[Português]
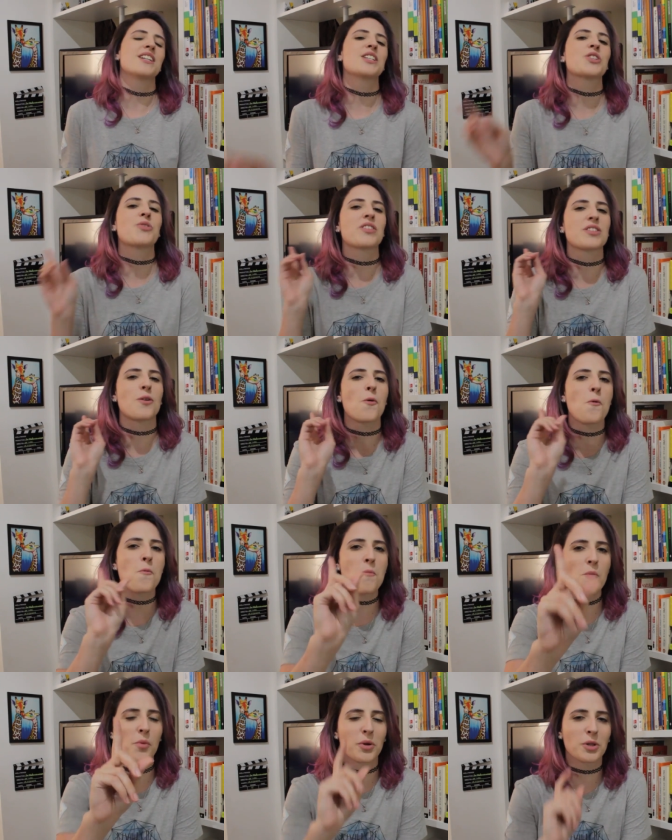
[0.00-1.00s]
A gente fez
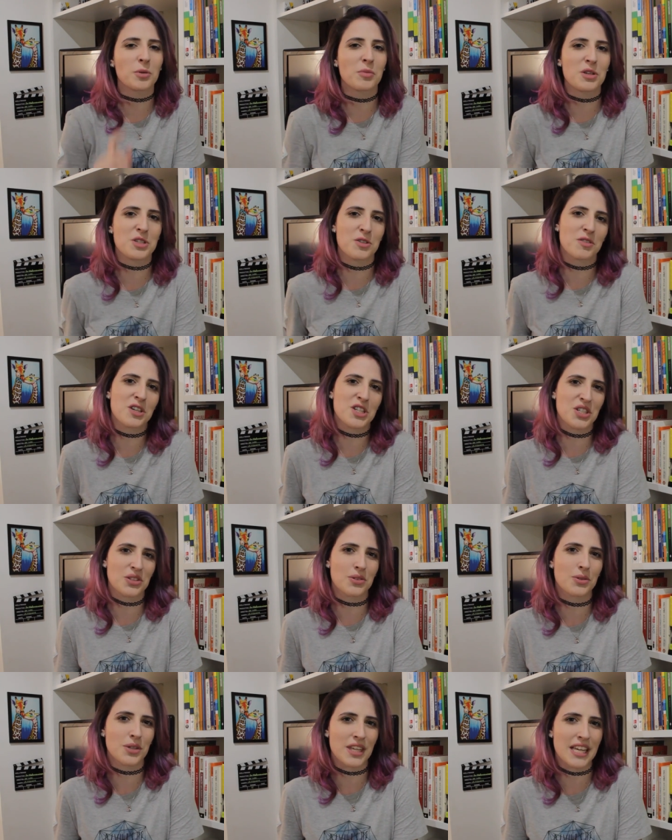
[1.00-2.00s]
algo muito mais
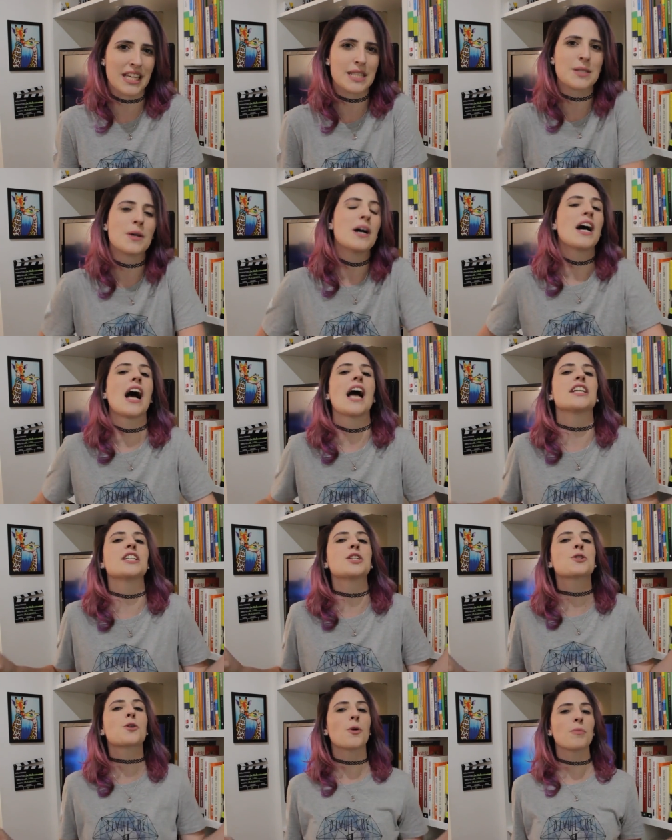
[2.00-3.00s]
divertido do que isso. A
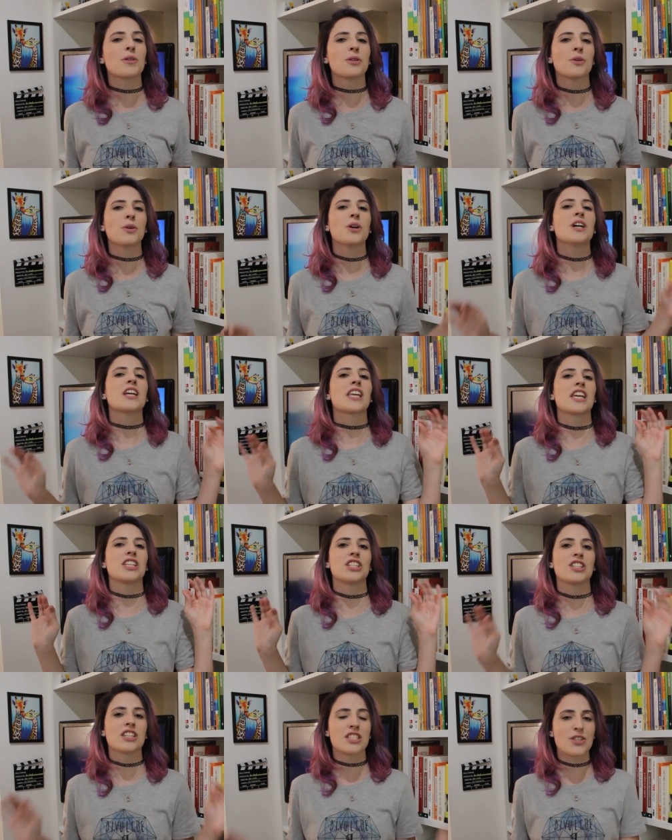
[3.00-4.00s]
gente combinou que a
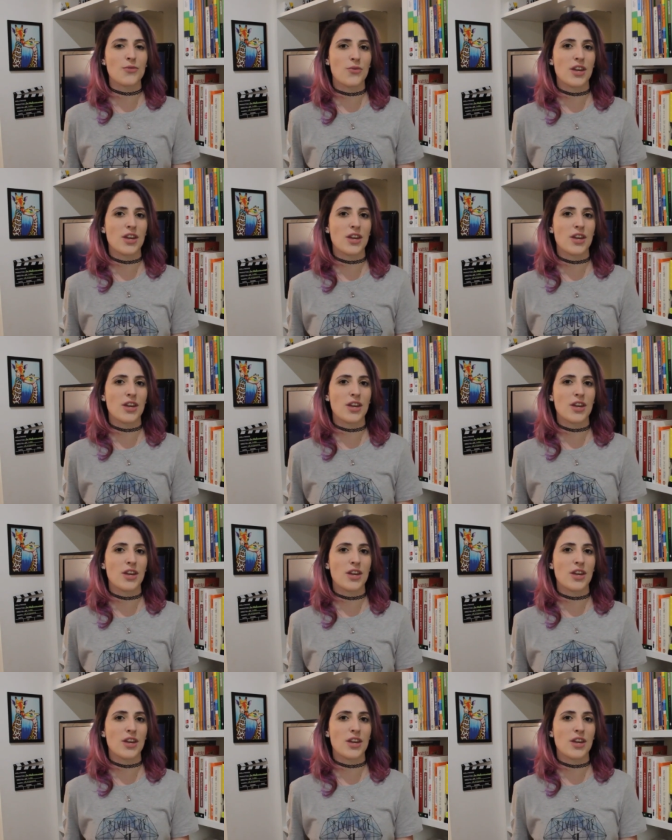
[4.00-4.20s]
gente ia se